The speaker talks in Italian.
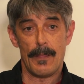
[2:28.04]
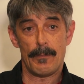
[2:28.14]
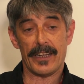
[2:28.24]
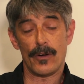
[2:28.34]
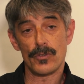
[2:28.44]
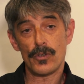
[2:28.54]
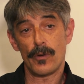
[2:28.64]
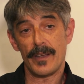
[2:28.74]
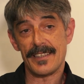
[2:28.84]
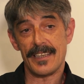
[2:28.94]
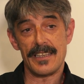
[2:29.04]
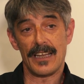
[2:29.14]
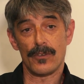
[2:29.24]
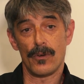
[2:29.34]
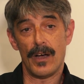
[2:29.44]
perché non solo mi ha
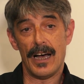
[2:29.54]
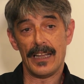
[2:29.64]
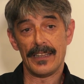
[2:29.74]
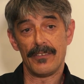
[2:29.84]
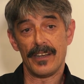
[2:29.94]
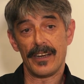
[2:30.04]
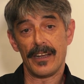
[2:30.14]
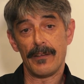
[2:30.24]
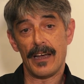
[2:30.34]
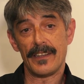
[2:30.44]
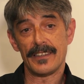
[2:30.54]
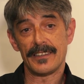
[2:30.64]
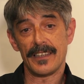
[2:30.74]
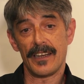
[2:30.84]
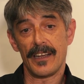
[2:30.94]
insegnato ad avere, ad
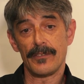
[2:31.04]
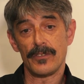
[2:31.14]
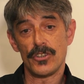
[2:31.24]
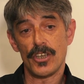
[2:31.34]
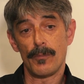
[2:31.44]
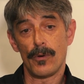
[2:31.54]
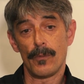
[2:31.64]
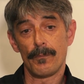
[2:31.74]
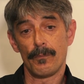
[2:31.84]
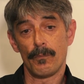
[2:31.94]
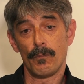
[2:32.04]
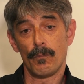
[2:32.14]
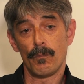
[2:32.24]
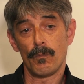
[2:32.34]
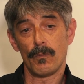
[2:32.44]
essere, diciamo, mh,
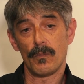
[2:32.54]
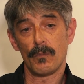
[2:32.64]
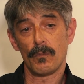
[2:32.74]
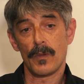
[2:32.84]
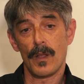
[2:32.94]
mm,